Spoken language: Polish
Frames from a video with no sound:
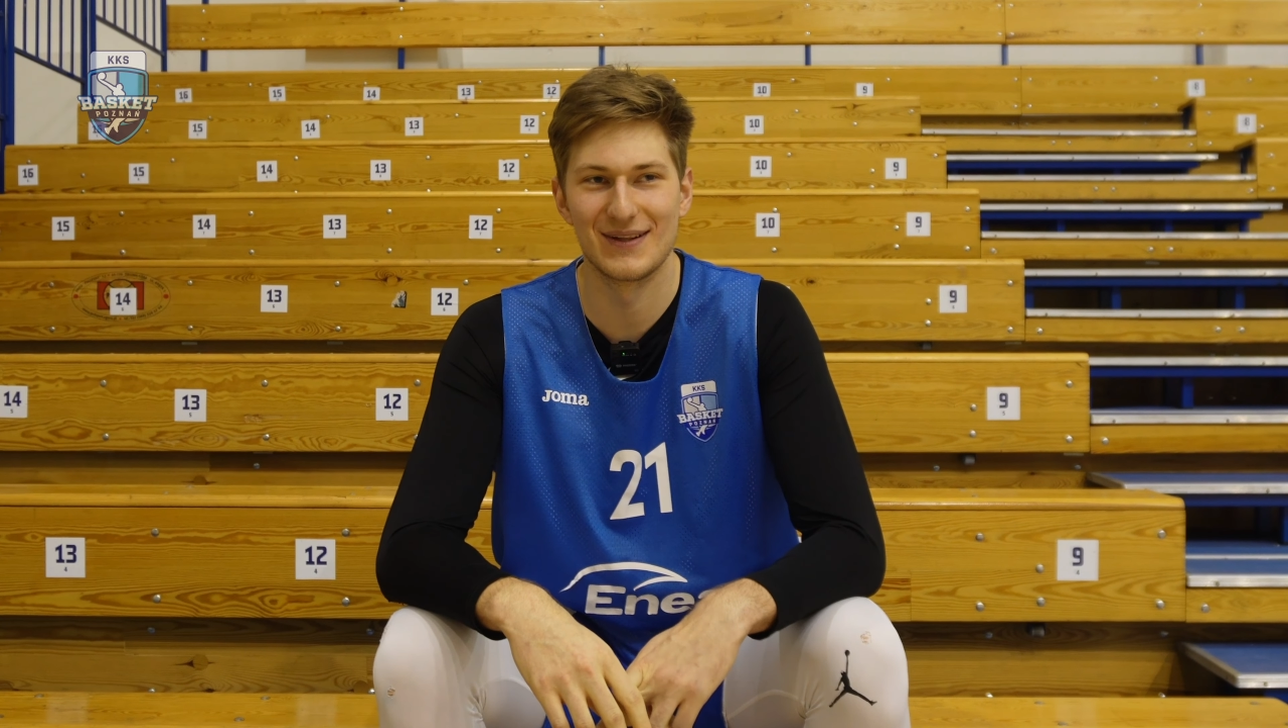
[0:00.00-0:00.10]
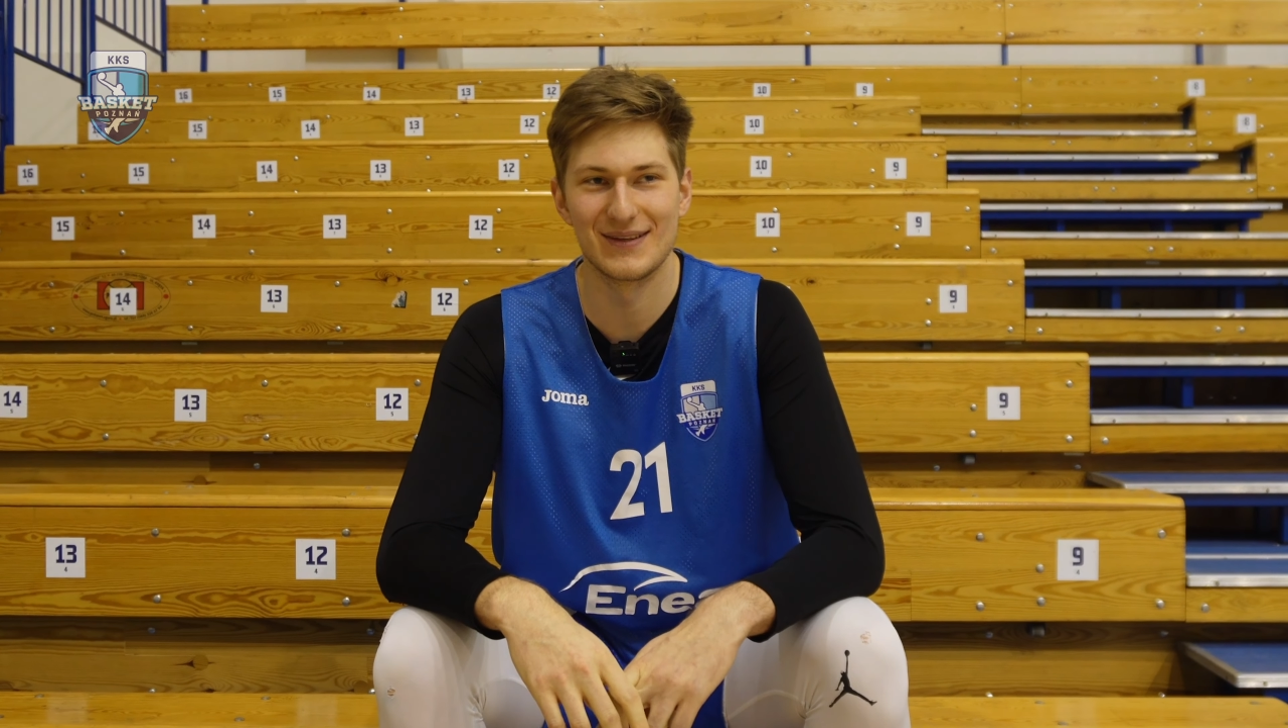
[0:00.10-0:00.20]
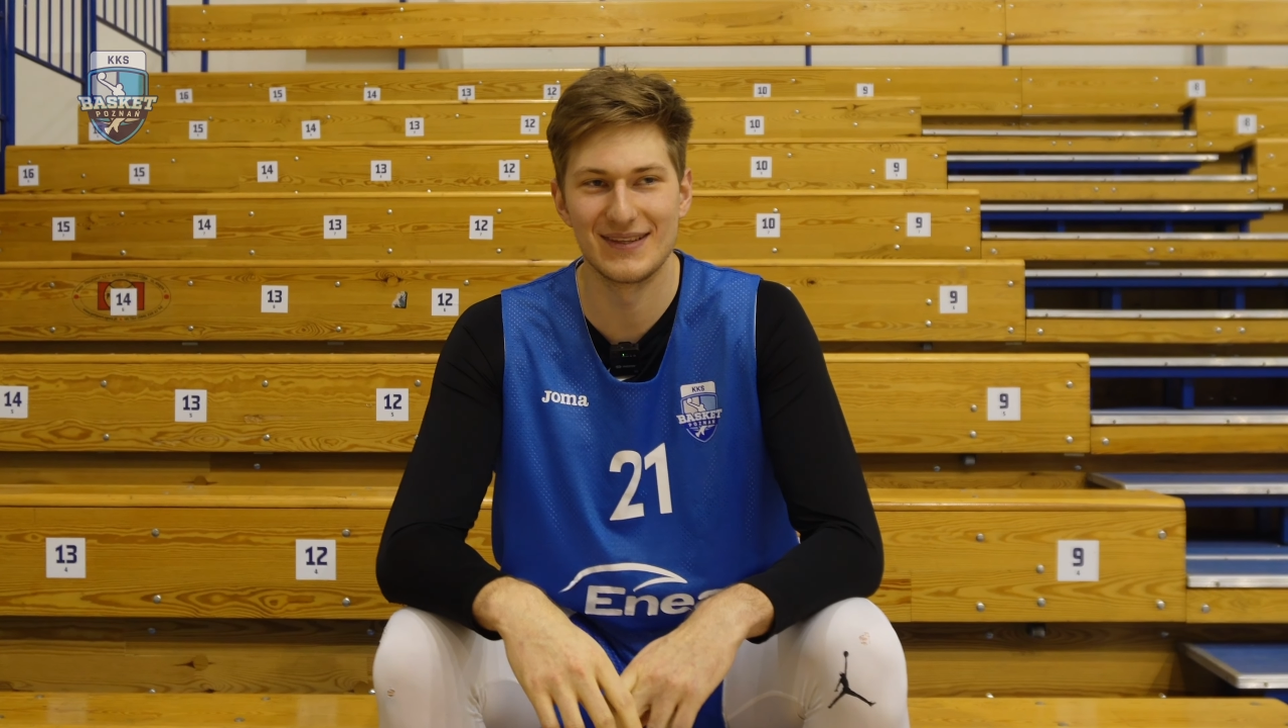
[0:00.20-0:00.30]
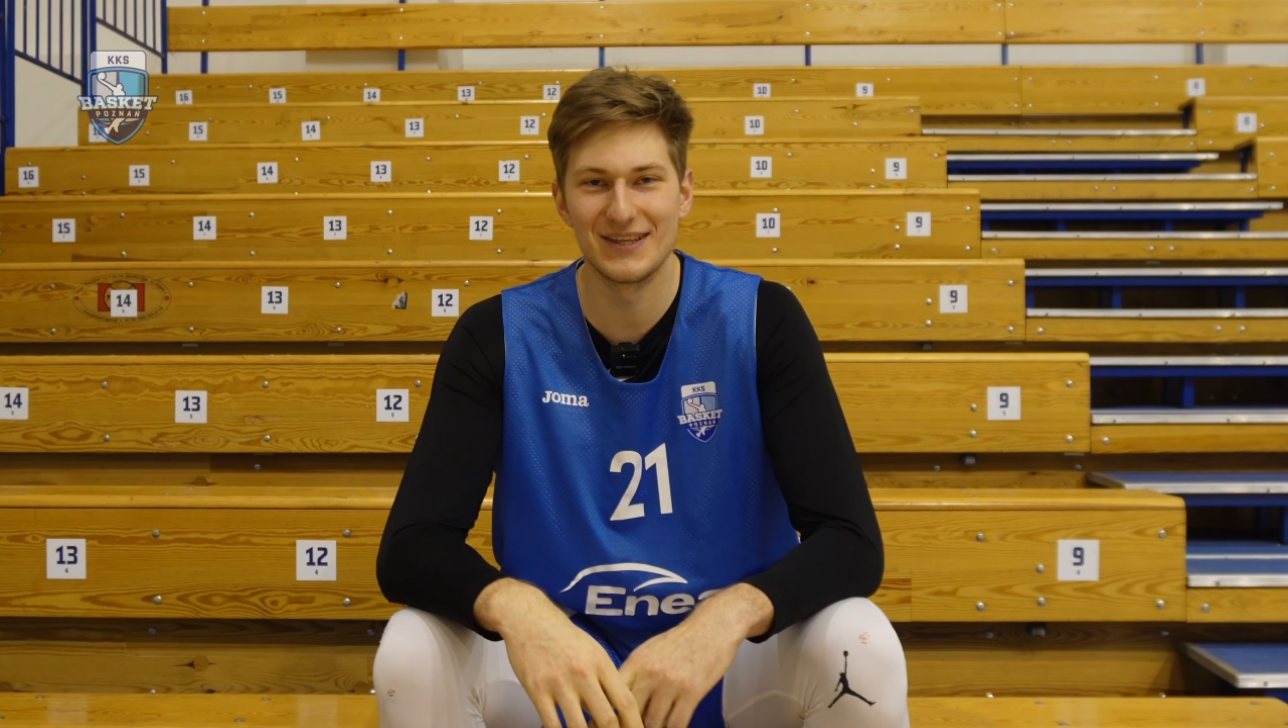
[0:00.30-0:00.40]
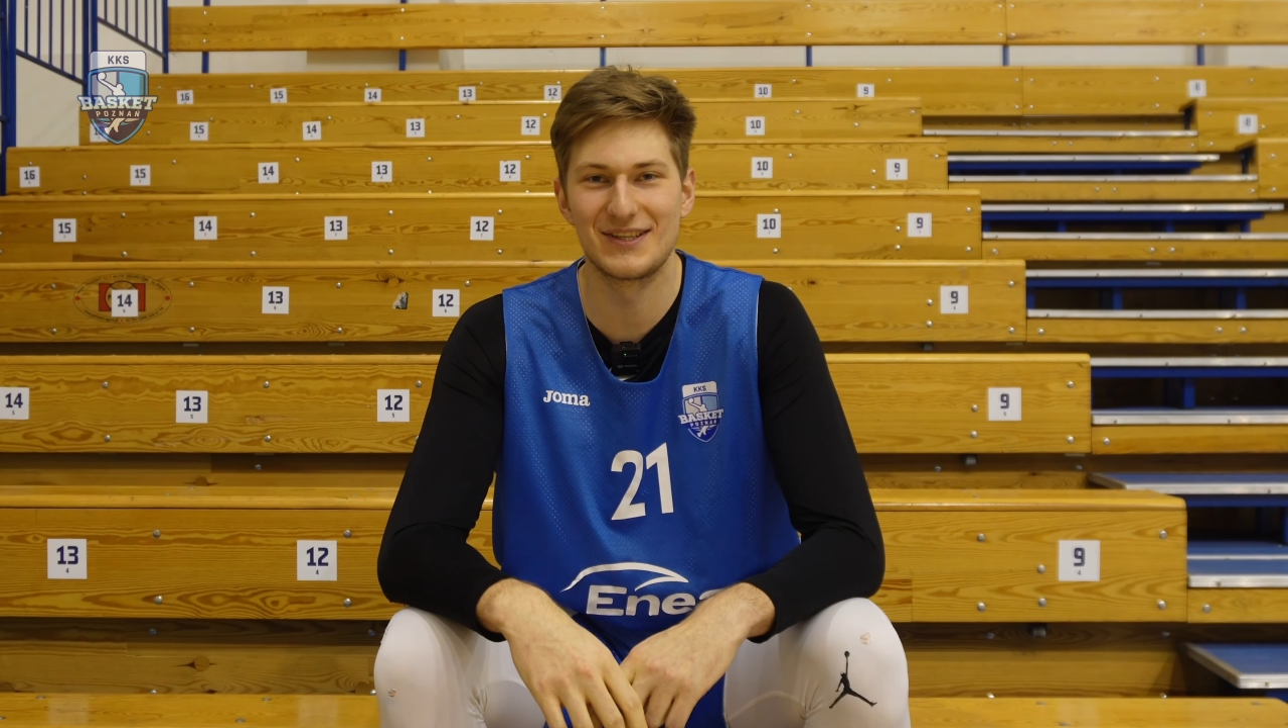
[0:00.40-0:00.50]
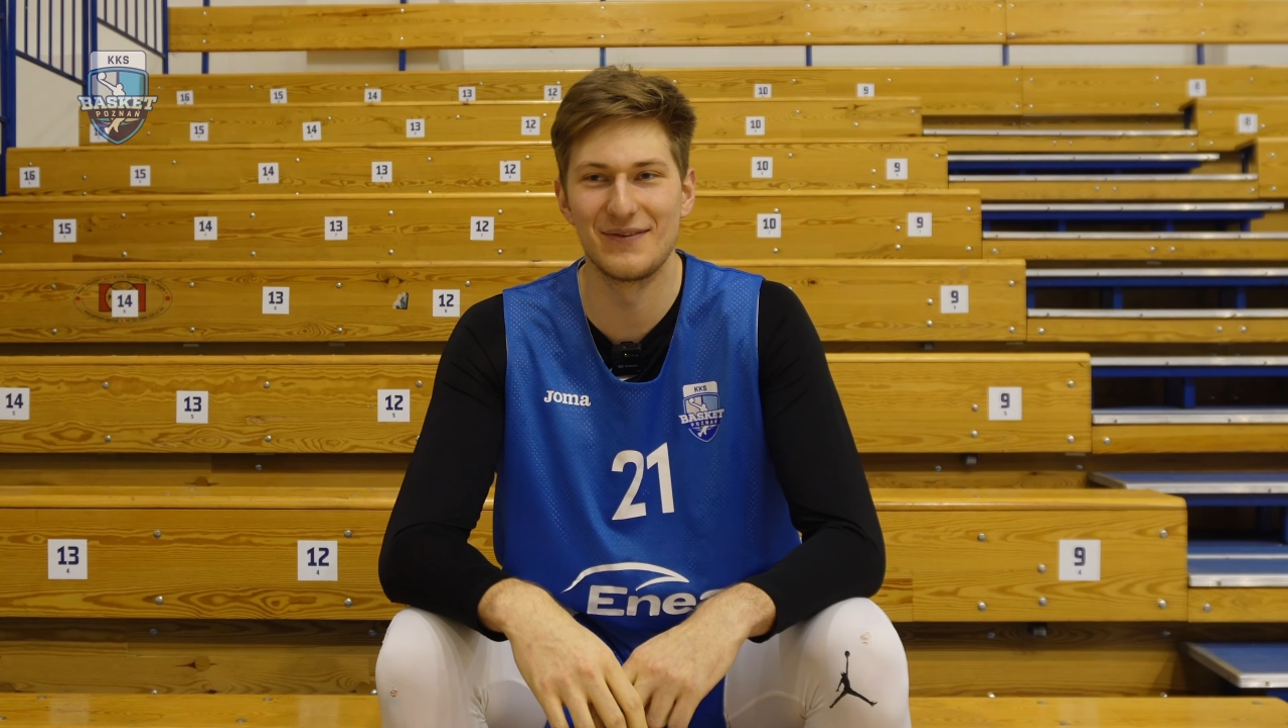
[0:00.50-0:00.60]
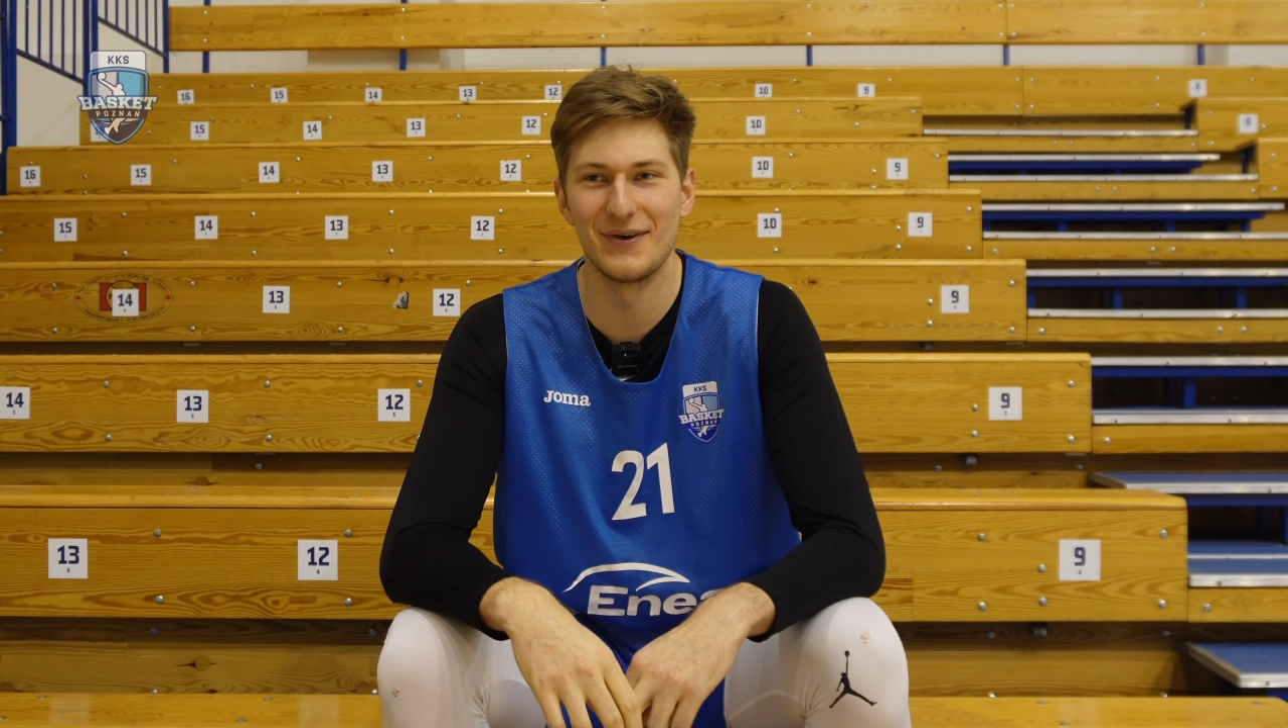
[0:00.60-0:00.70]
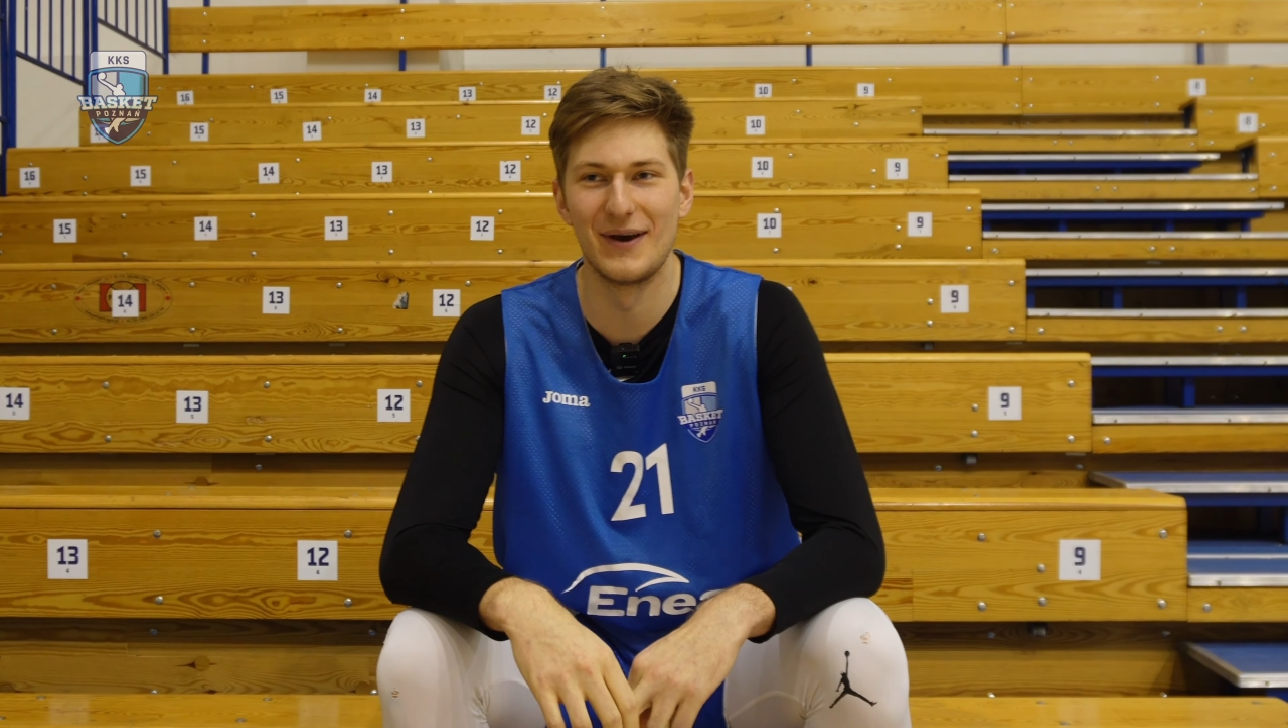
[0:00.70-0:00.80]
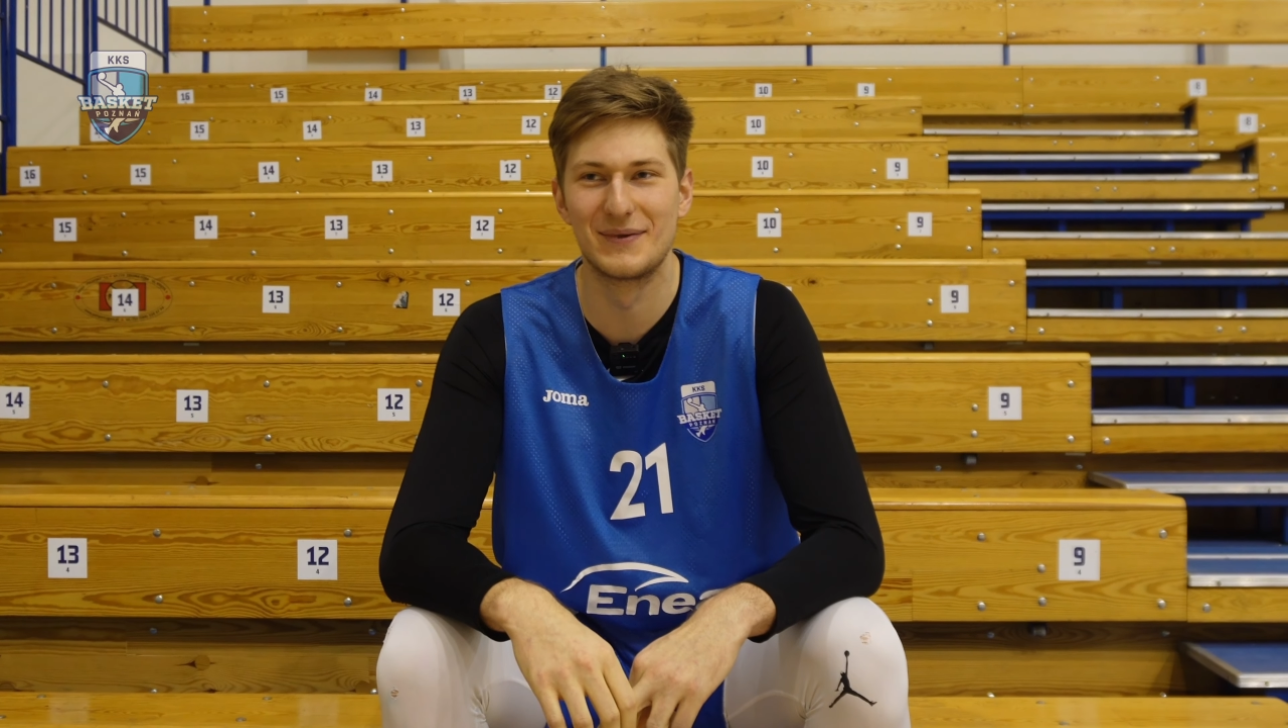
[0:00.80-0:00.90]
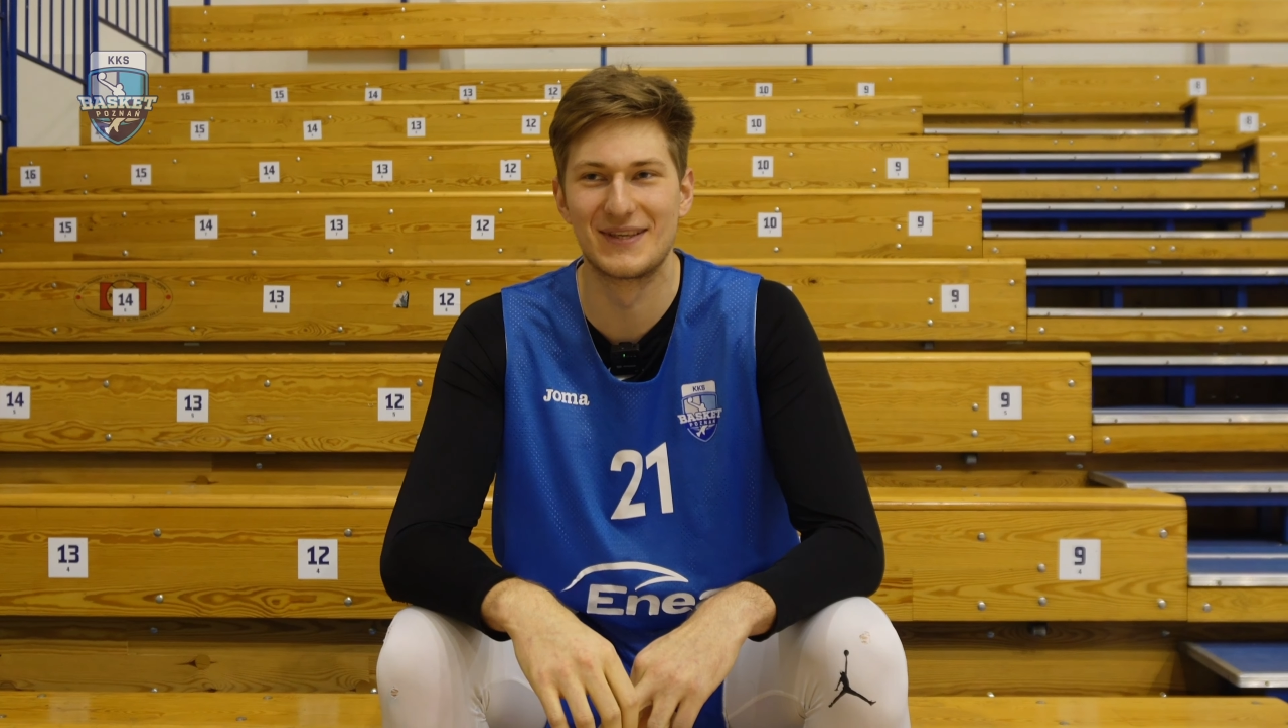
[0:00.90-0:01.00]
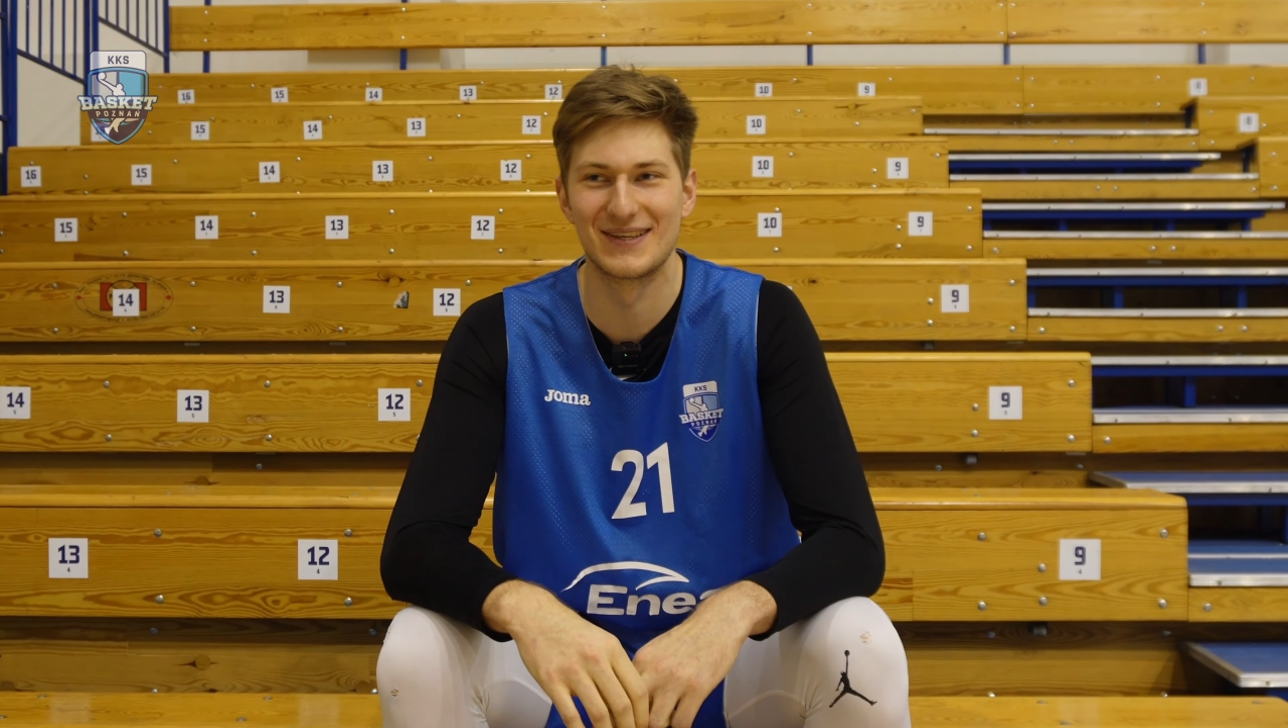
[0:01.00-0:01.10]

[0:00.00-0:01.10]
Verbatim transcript: nie zdziwiłem się,